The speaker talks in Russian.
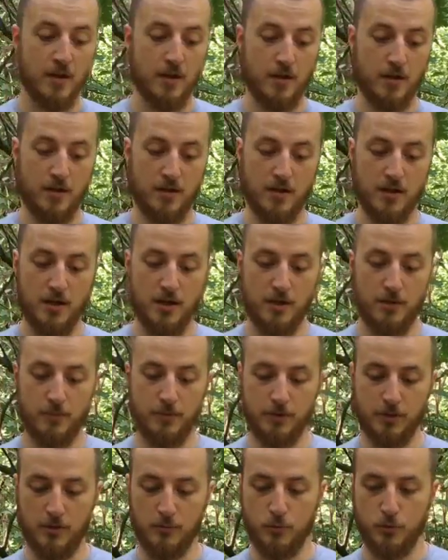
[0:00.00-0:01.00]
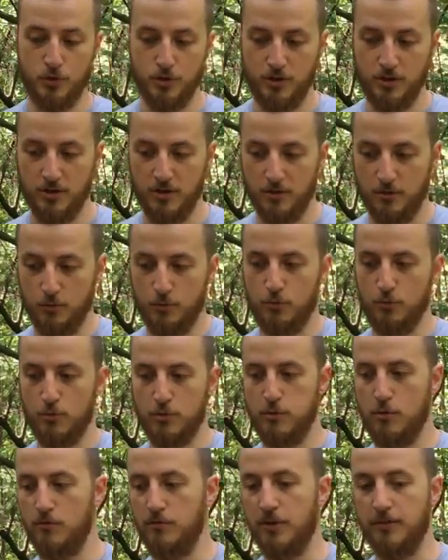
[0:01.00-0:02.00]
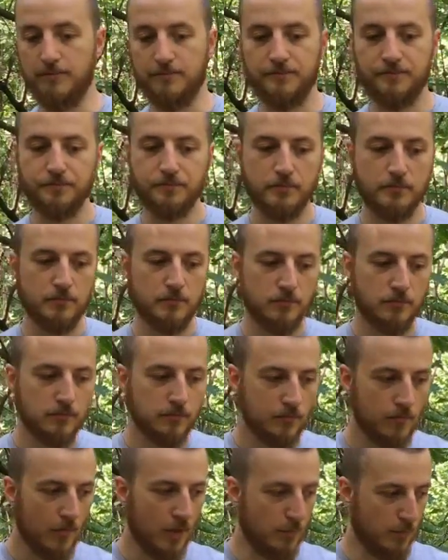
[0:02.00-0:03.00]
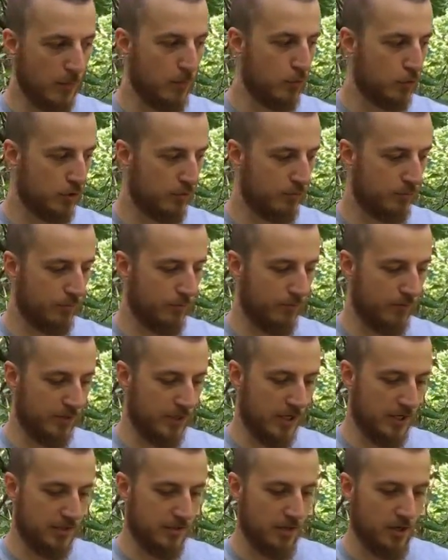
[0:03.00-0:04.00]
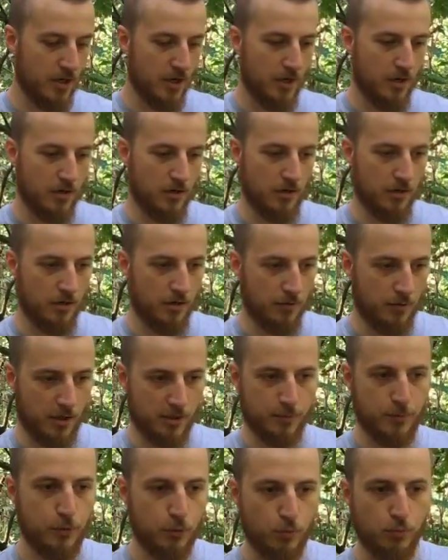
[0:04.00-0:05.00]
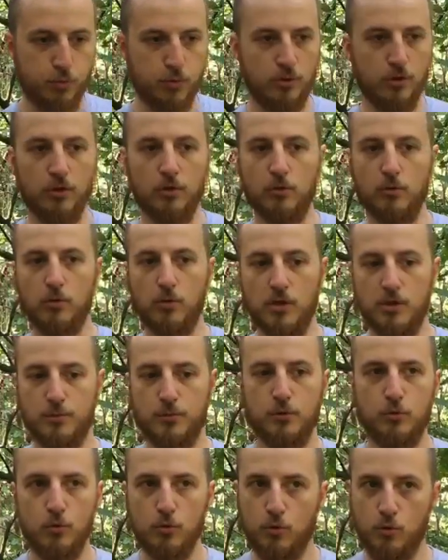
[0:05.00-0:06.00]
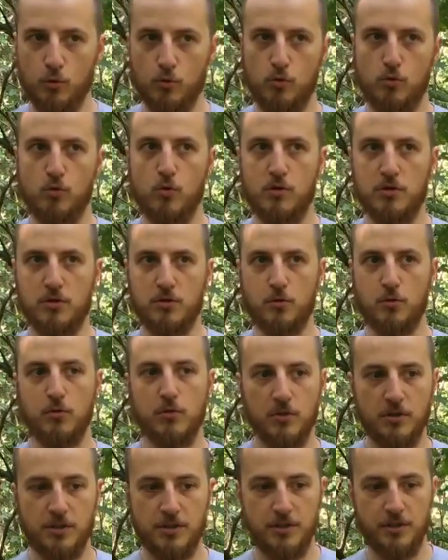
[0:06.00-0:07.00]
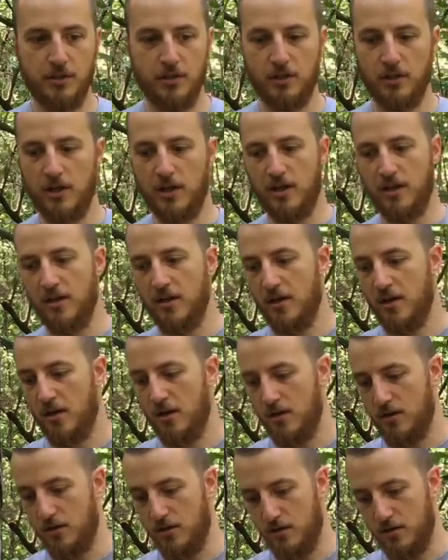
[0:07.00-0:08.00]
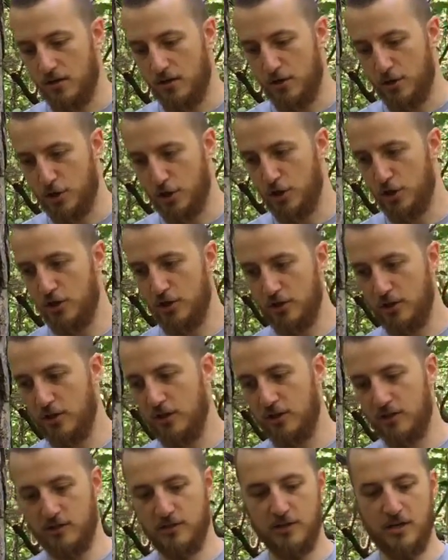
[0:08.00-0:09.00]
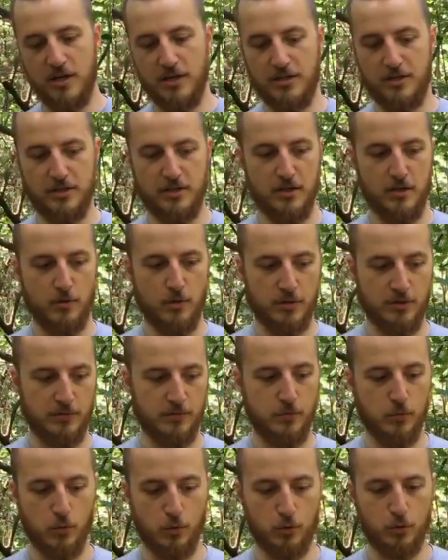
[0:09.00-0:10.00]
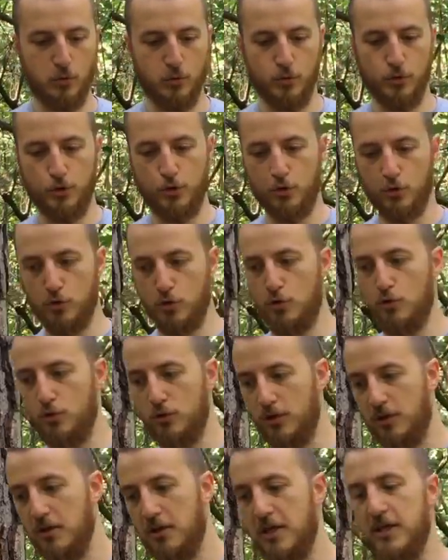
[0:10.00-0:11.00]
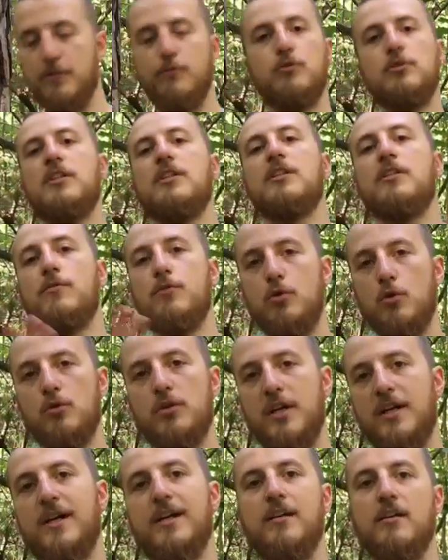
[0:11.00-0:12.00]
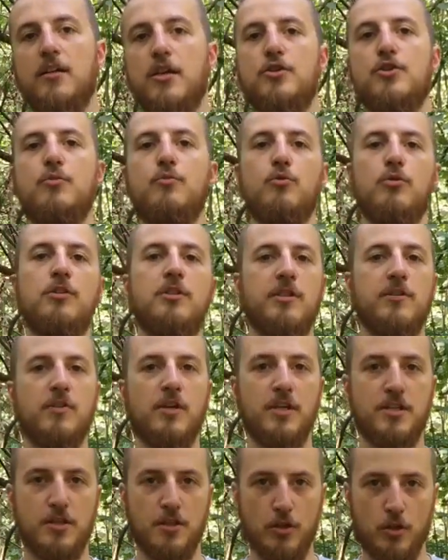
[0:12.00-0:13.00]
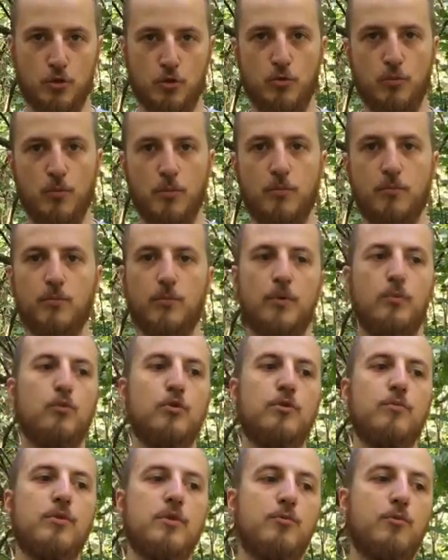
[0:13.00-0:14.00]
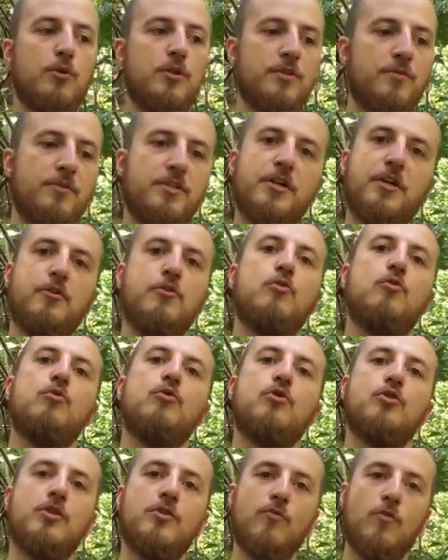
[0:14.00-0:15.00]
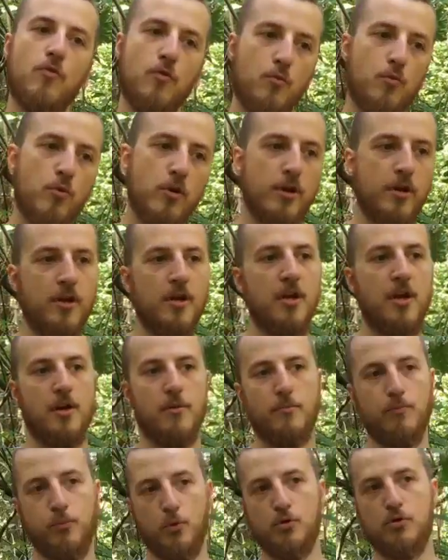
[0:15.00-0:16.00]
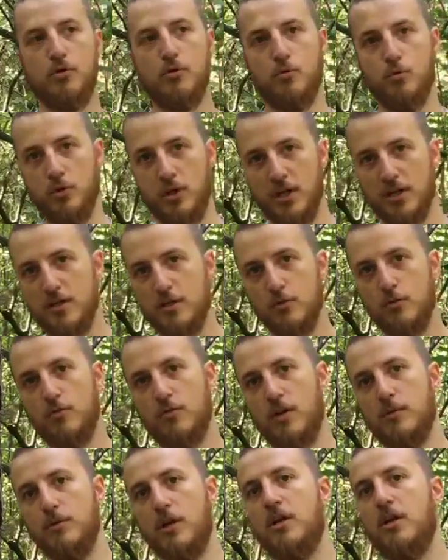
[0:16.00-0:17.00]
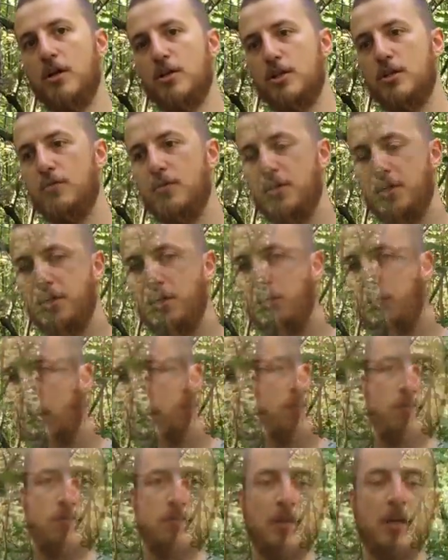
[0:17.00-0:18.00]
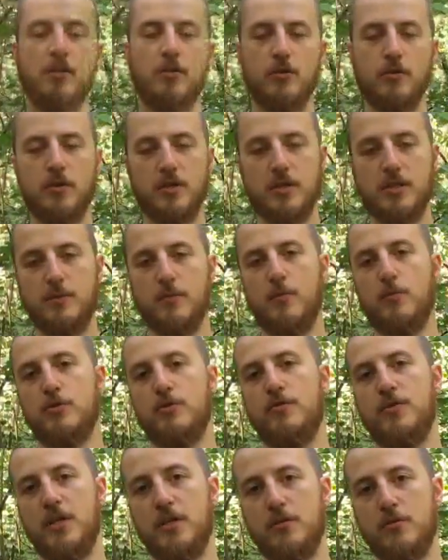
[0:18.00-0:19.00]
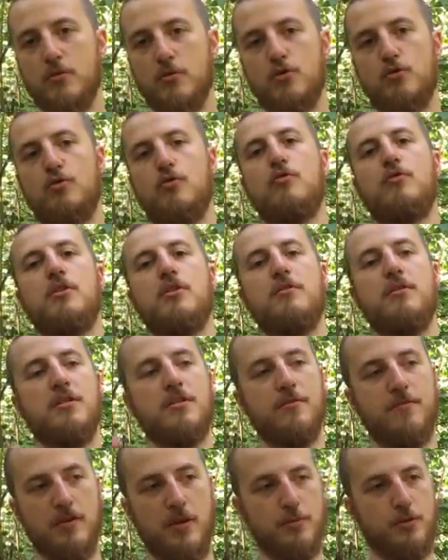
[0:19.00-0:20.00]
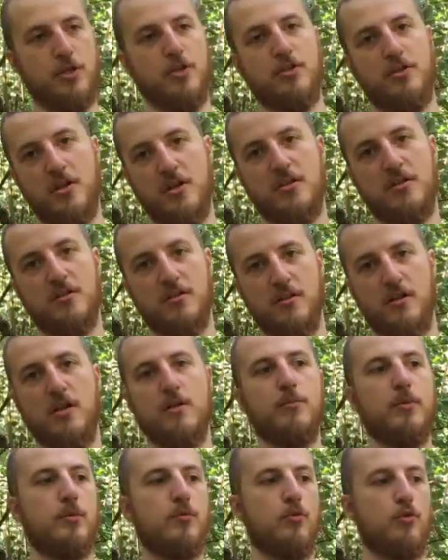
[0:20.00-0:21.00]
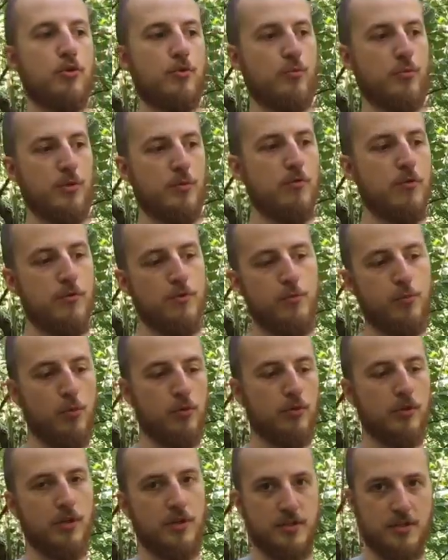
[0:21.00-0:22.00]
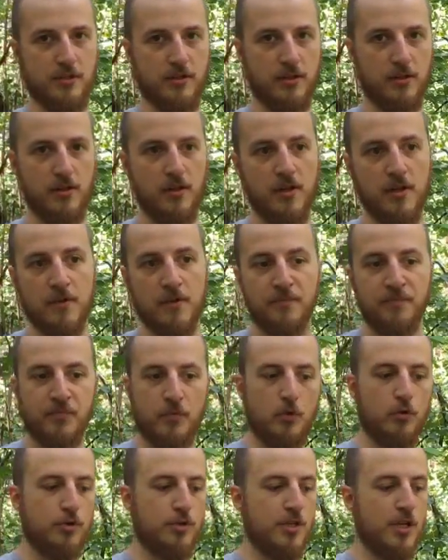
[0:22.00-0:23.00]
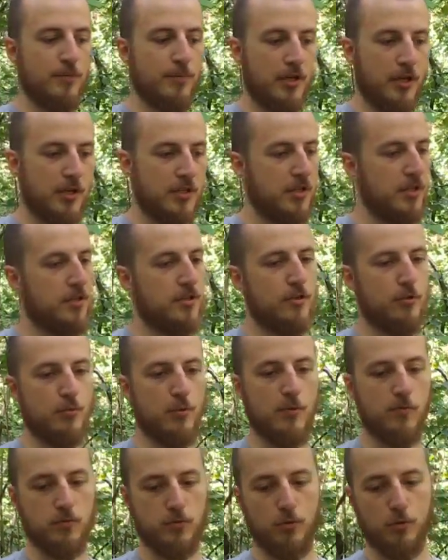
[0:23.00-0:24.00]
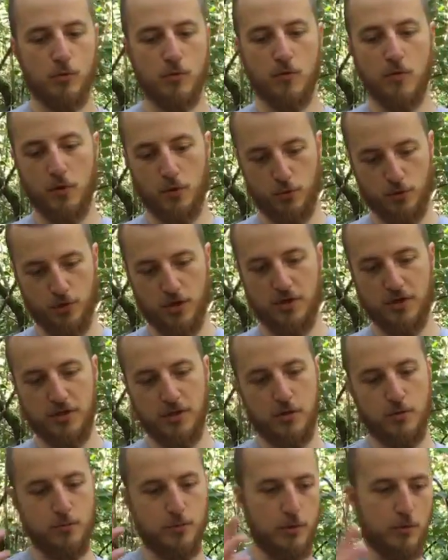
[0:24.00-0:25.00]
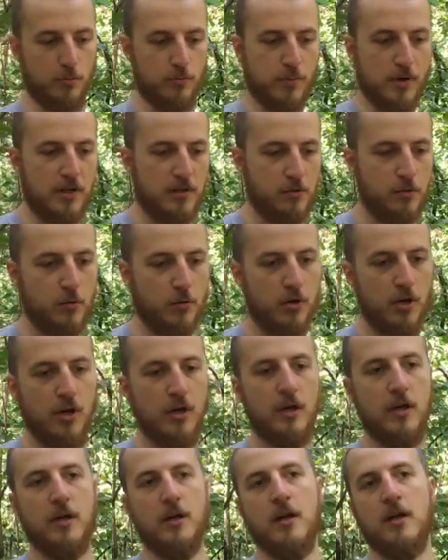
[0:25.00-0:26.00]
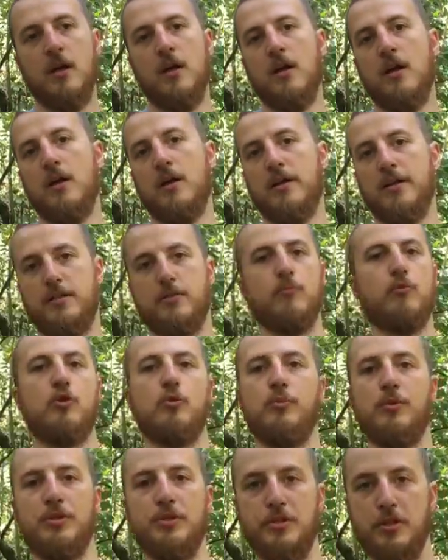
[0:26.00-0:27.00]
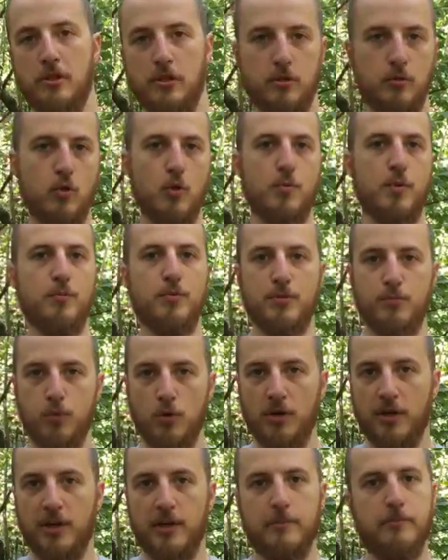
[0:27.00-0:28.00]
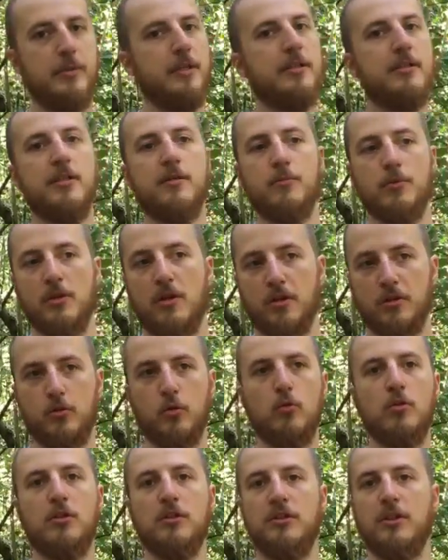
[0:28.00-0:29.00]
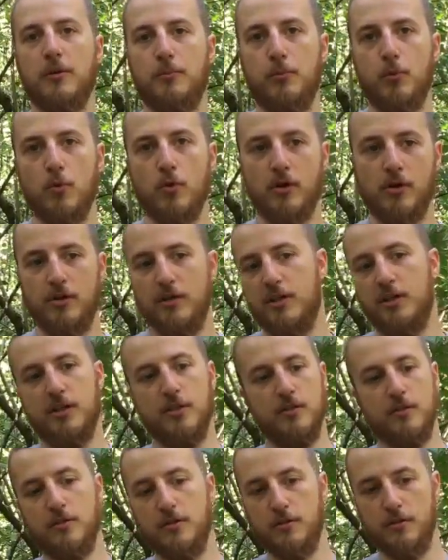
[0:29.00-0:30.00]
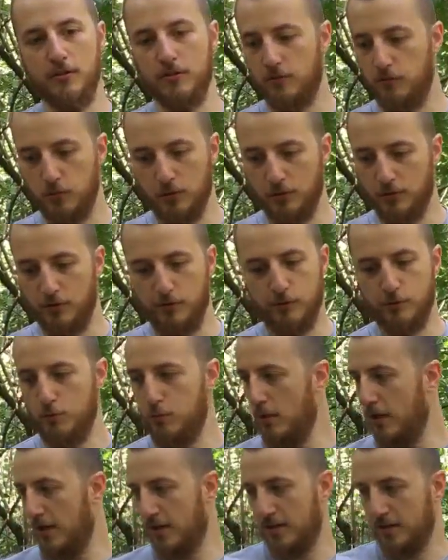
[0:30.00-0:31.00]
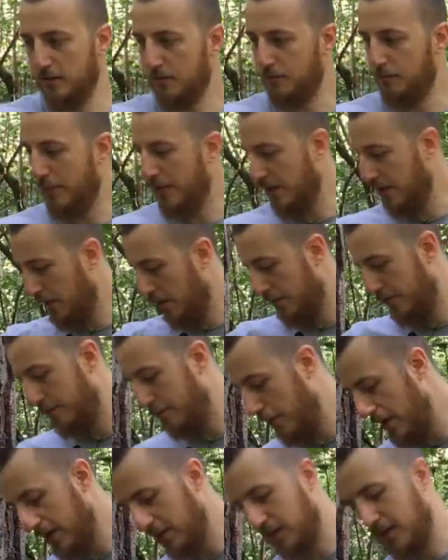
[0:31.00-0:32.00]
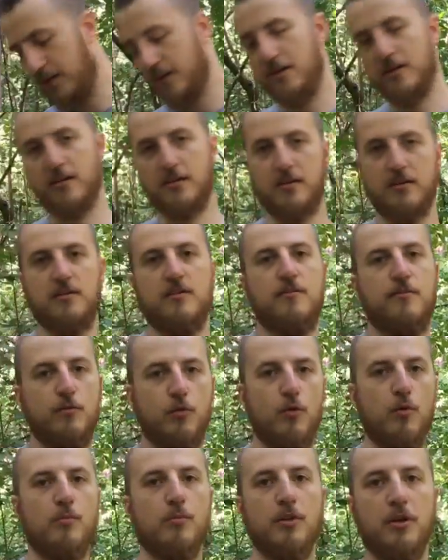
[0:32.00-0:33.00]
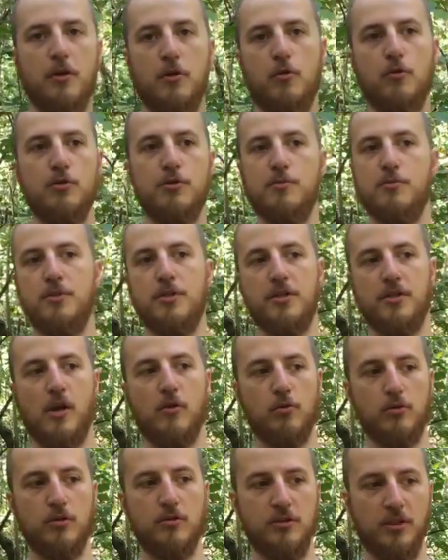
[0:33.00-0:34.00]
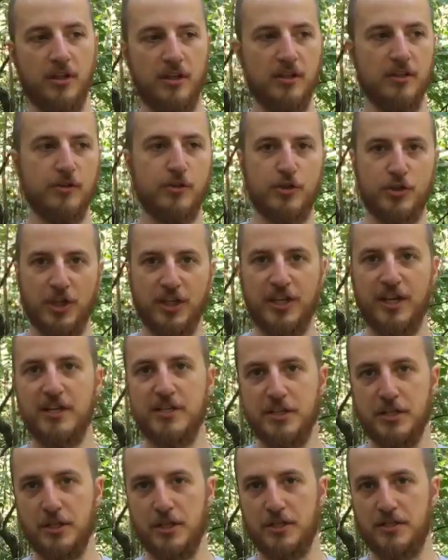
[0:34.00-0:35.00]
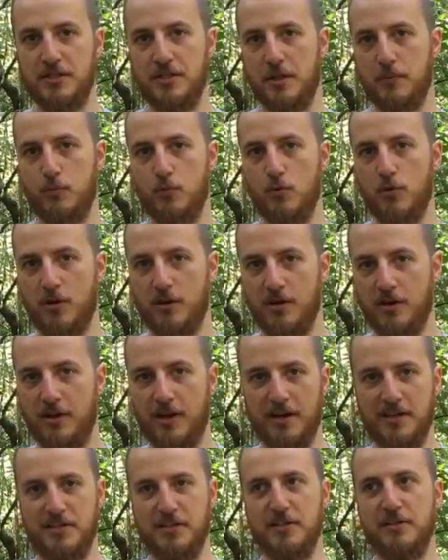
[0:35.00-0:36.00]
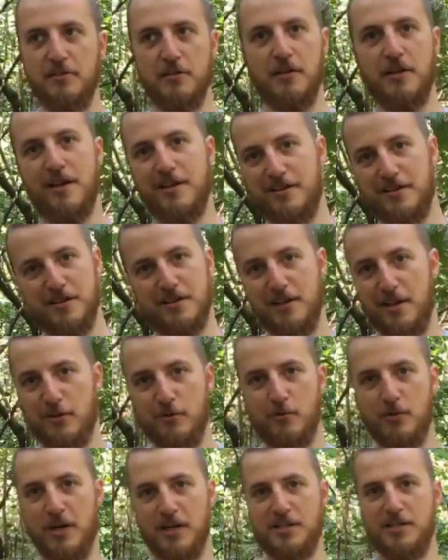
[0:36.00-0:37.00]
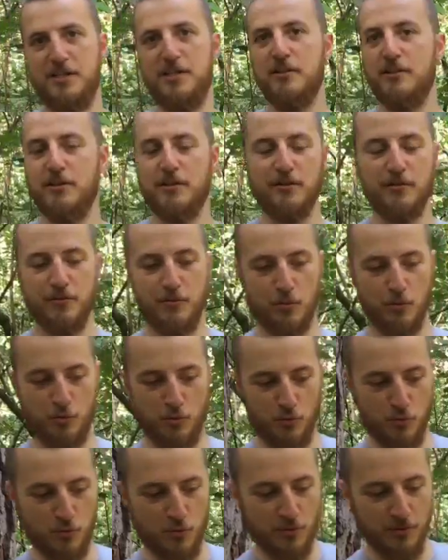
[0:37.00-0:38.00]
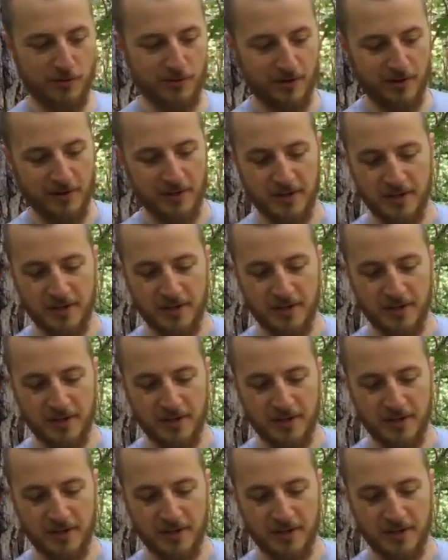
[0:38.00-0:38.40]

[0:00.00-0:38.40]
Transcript: А, потому что, ну, условно, мы можем взять э, разбитую бутылку, разбитую кружку, осколок стекла, э, шило, я не знаю, отвертку, еще что-то. И вот это все так или иначе будет являться ножом. Мы будем использовать технику ножевого боя, просто урезанную в рамках каждого из этих предметов. Если... Но если мы можем взять нож, то, соответственно, вообще сказка, да, мы можем использовать полный арсенал. То же самое касается любого другого оружия. Я не знаю, берем палку, это может быть и телескоп, и бейсбольная бита, и молоток, и топор, и вон любая палка в парке, в коем мы находимся, какой-то дрын, штакетина от забора, кадила, я не знаю, гасила, все что угодно.